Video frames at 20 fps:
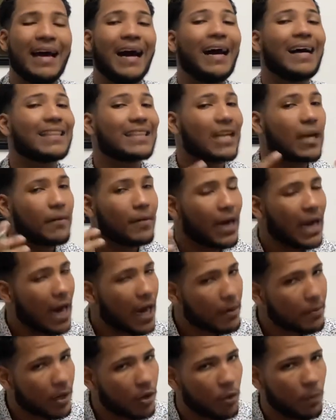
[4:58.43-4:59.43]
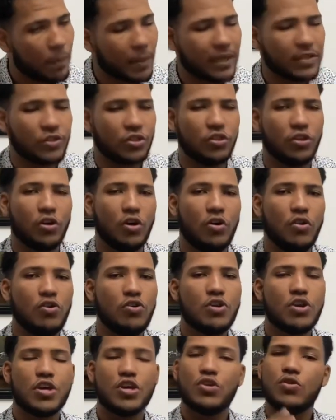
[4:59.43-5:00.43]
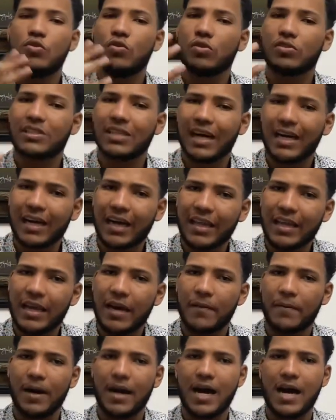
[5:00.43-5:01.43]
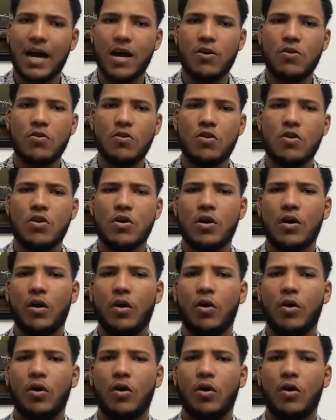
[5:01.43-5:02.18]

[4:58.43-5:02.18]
a trabajar bajo presión y uno saca de abajo.